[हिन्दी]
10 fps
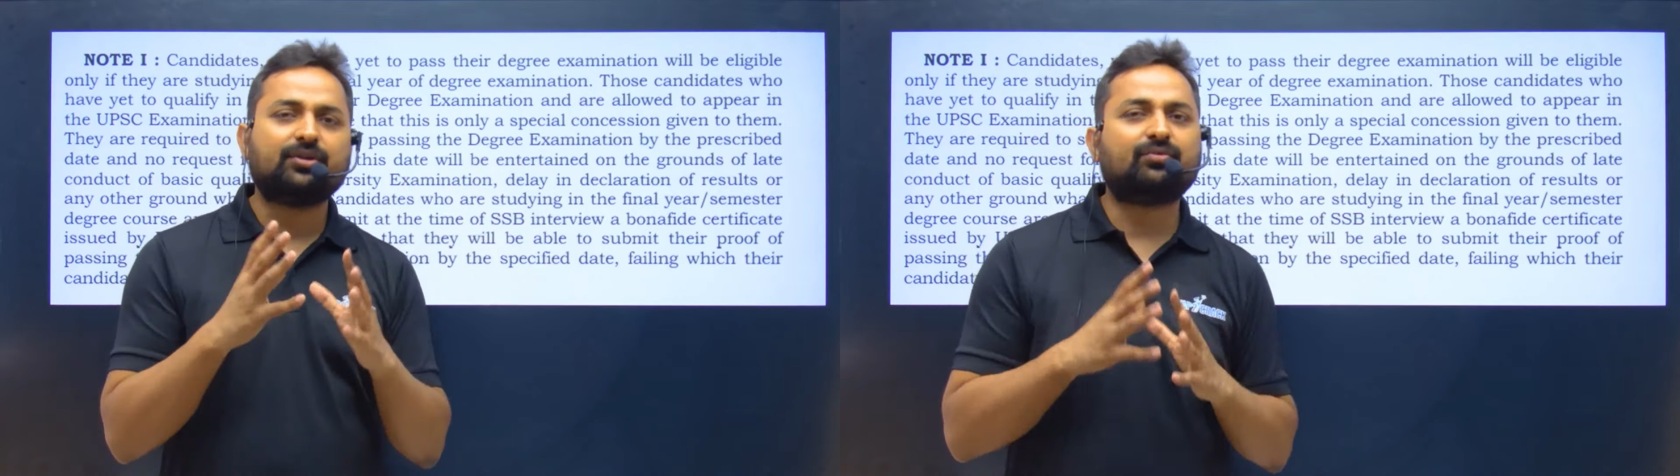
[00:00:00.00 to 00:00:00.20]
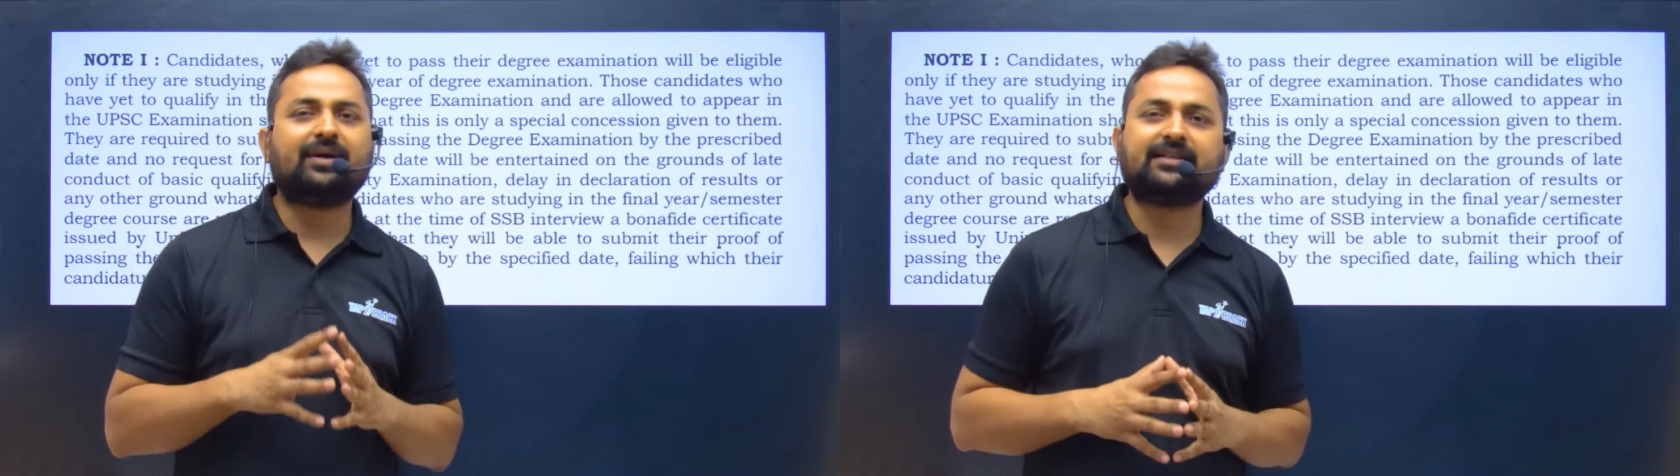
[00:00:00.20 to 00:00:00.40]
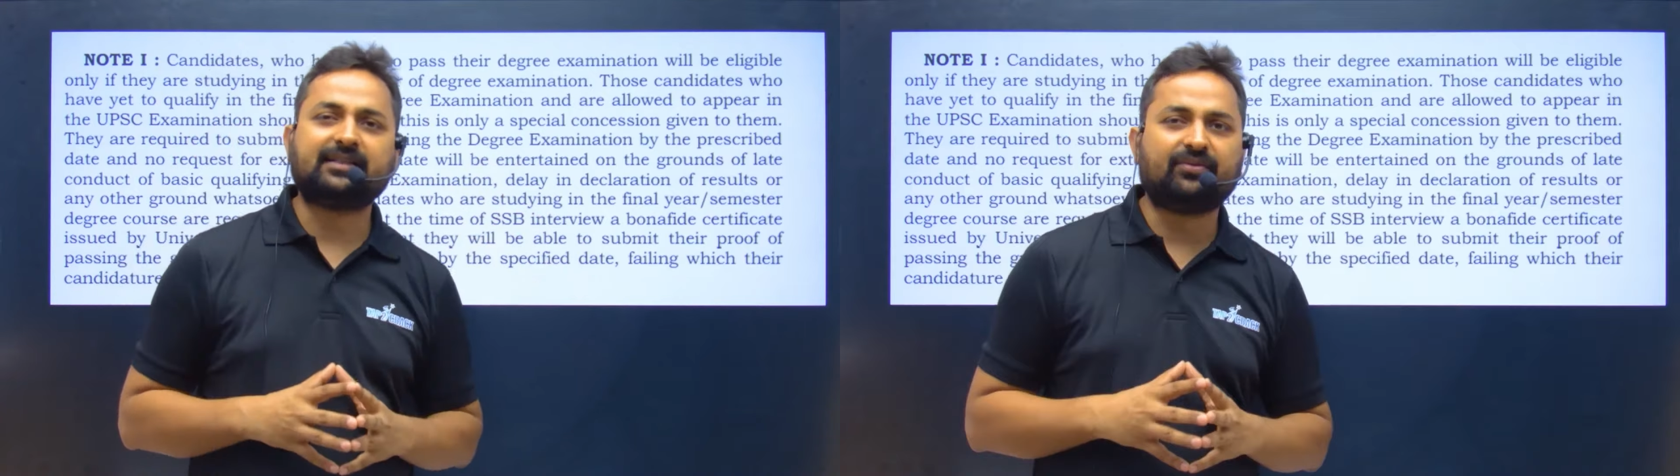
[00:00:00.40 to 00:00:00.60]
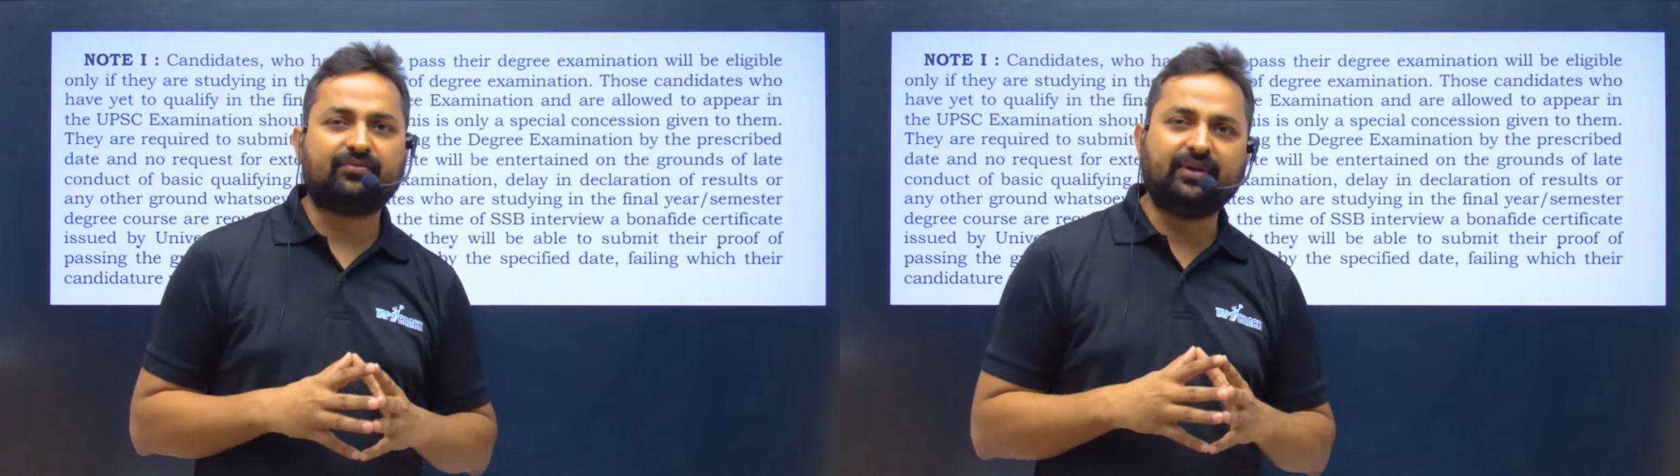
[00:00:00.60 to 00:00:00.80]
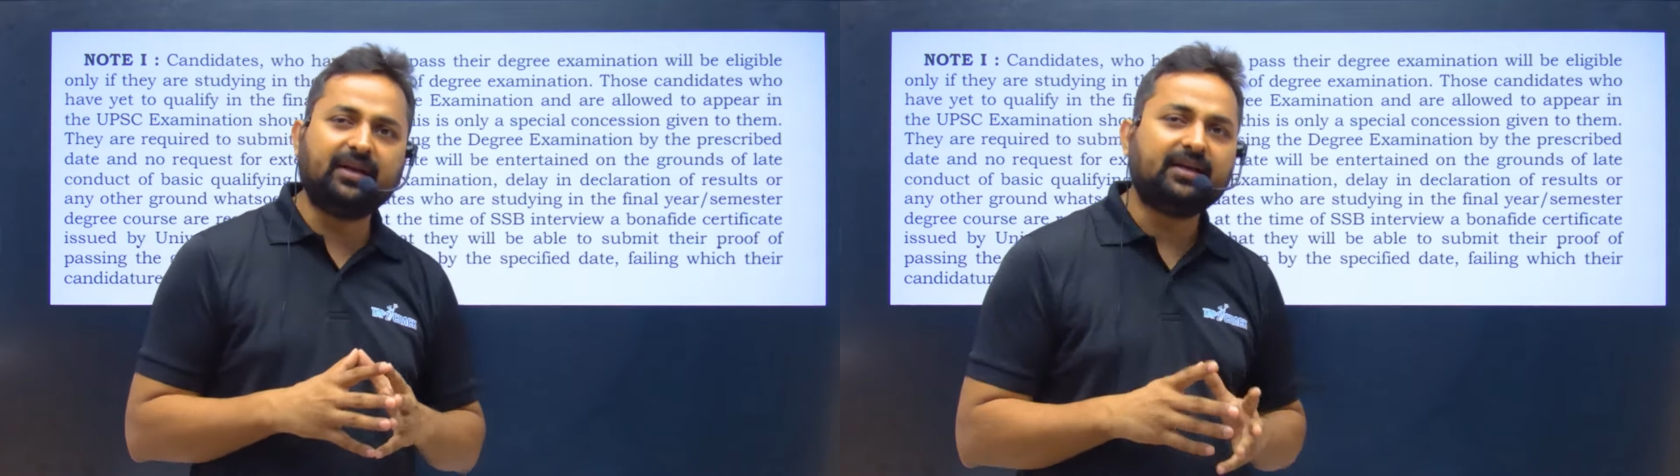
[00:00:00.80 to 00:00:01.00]
तो वहां से आप
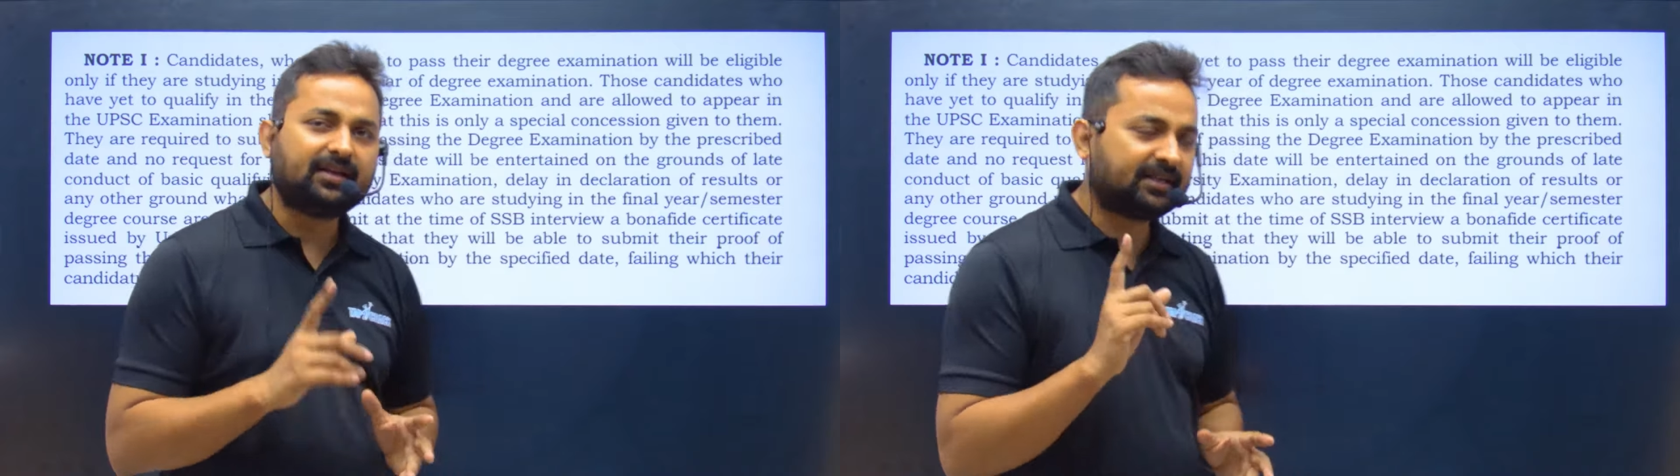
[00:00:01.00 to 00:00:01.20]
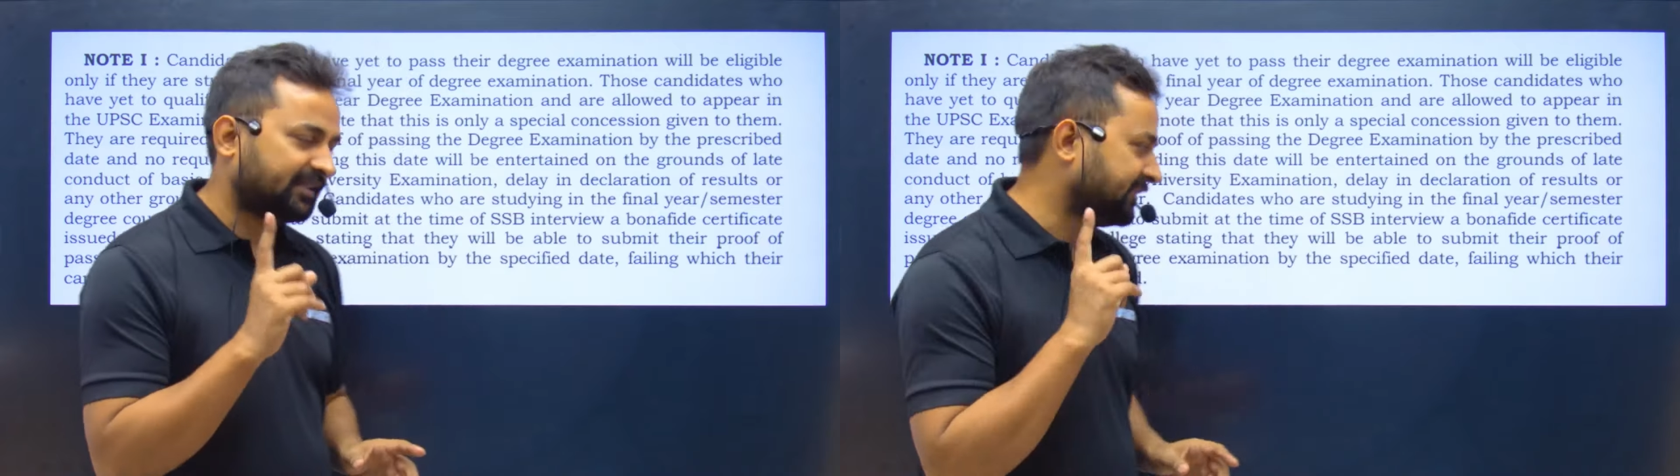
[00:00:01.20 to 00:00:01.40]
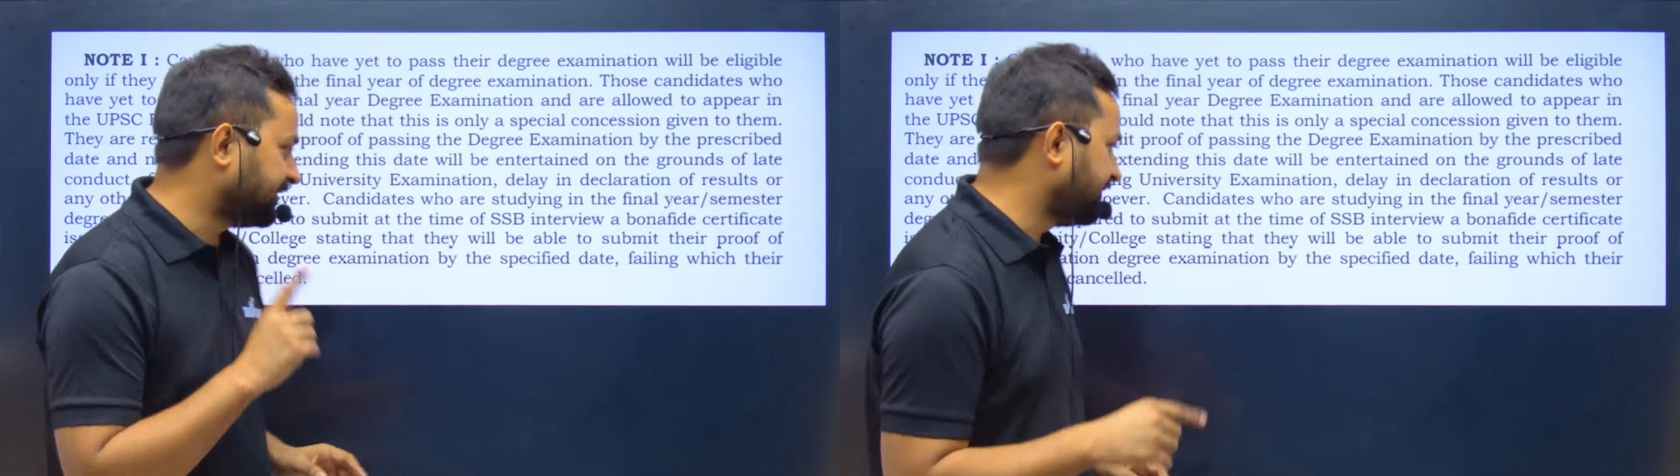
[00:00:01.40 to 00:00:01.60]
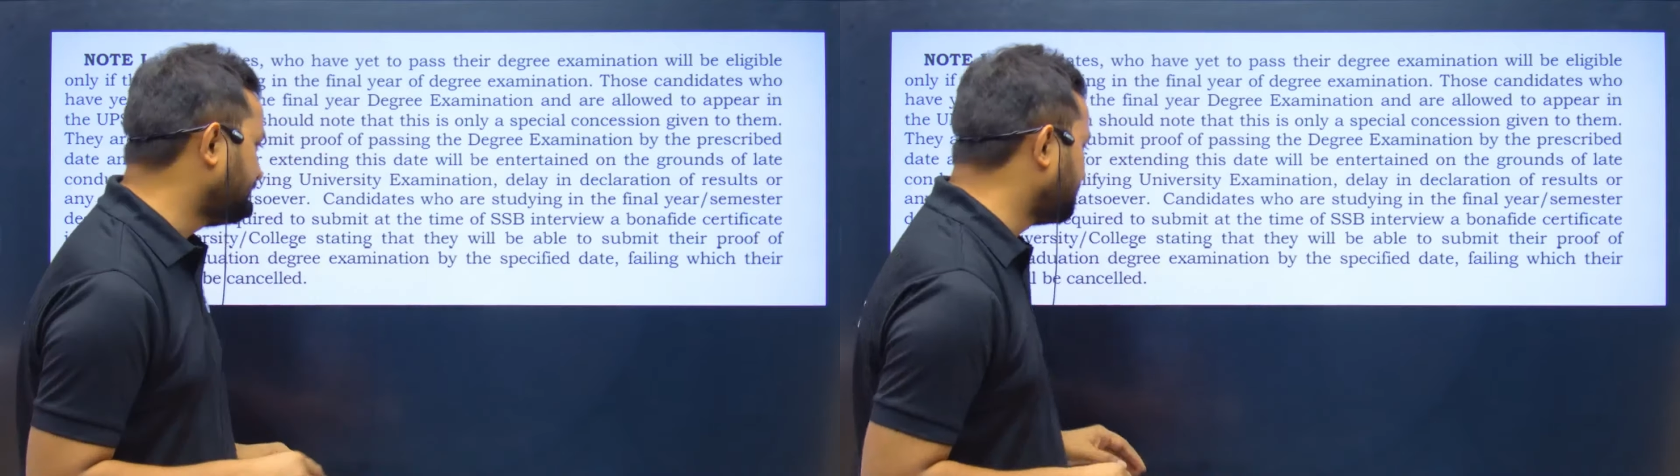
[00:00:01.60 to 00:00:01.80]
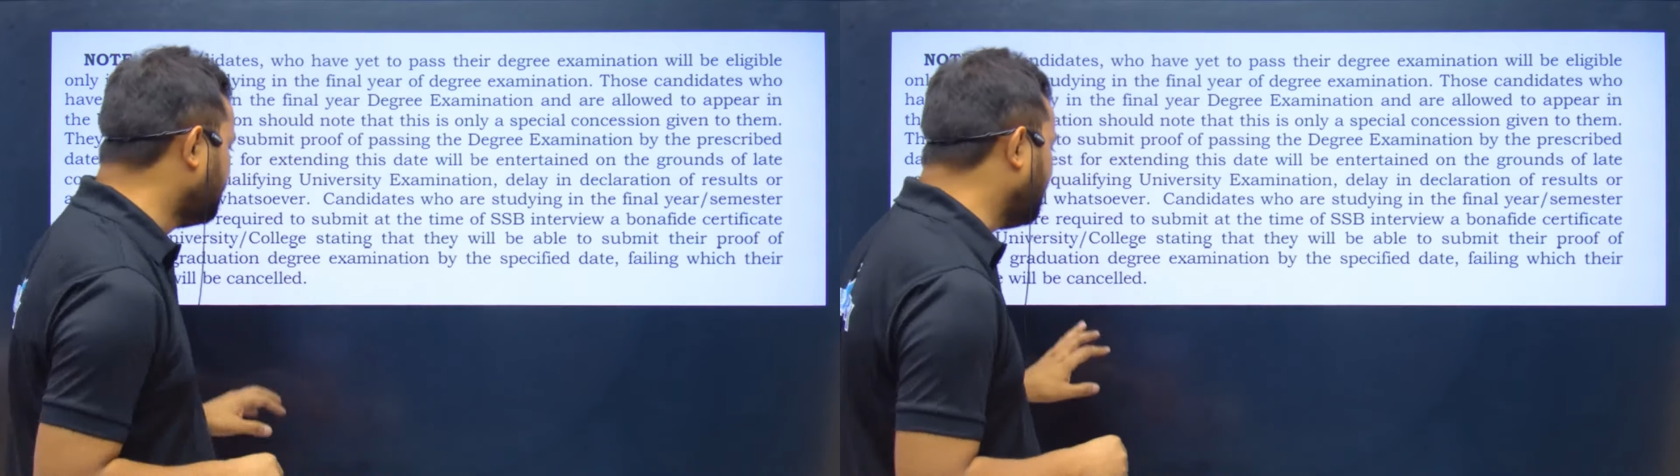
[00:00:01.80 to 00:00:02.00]
फिल कर सकते
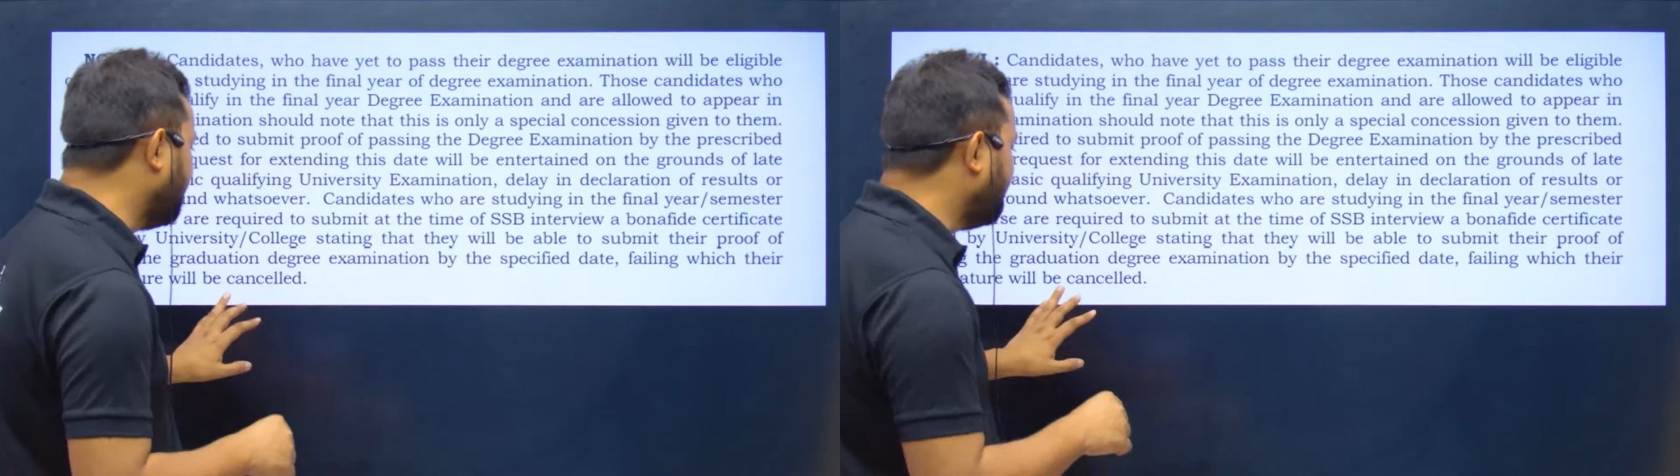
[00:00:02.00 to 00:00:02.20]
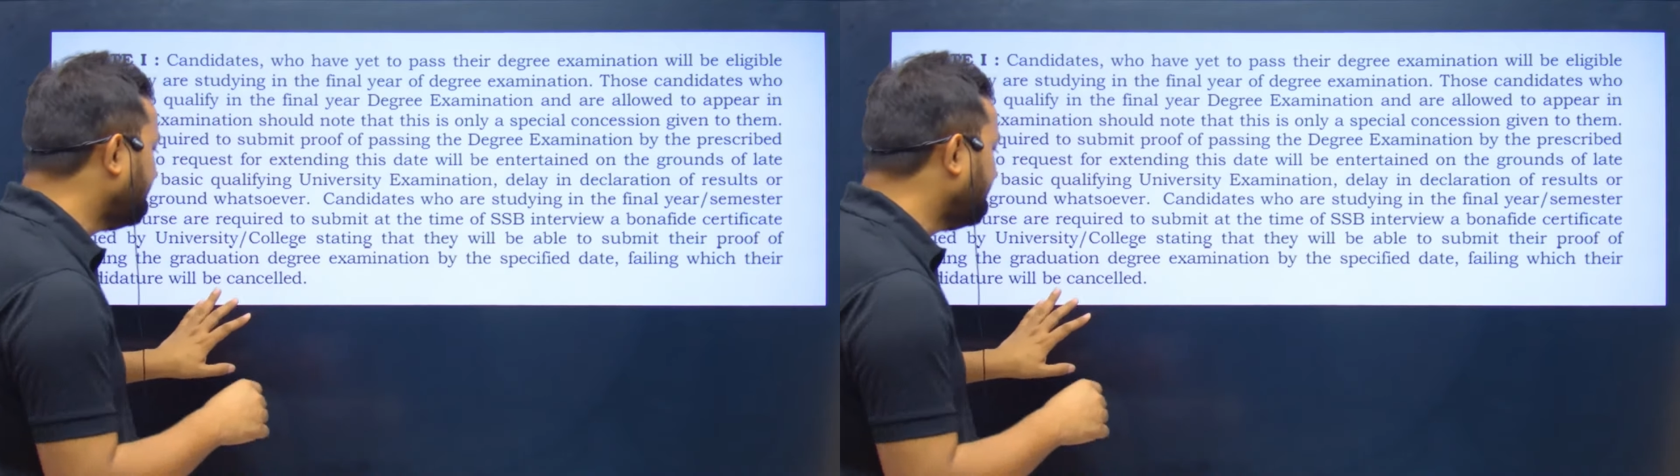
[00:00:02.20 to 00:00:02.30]
हो सिंपल है